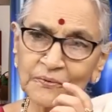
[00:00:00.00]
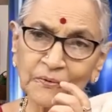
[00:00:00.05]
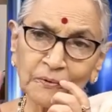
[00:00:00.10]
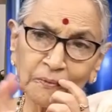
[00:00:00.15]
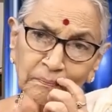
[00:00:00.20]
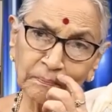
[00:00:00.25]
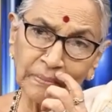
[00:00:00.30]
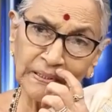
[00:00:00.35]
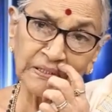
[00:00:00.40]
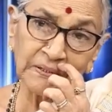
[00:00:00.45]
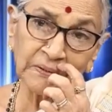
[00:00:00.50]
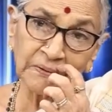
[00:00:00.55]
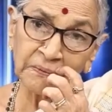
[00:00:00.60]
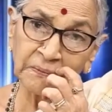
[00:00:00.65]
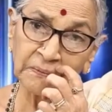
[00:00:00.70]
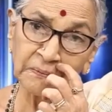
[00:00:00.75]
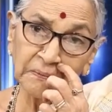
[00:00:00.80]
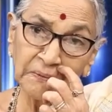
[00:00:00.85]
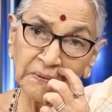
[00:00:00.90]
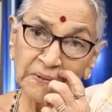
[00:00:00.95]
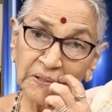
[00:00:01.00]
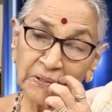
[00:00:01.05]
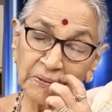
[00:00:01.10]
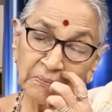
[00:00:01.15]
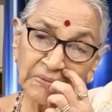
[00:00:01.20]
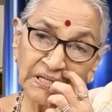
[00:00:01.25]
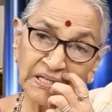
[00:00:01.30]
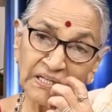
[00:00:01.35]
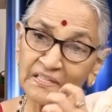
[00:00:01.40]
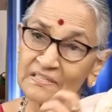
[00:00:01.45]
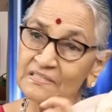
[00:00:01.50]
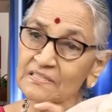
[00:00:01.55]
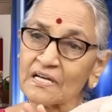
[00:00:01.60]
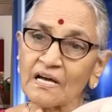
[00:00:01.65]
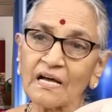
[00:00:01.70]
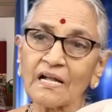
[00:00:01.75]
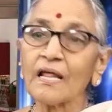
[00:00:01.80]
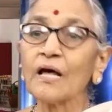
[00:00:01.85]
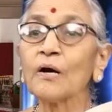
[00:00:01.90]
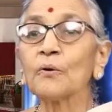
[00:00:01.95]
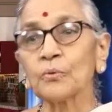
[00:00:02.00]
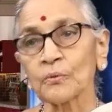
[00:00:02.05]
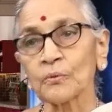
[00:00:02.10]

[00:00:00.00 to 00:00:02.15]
దృక్పథం మనకి చాలా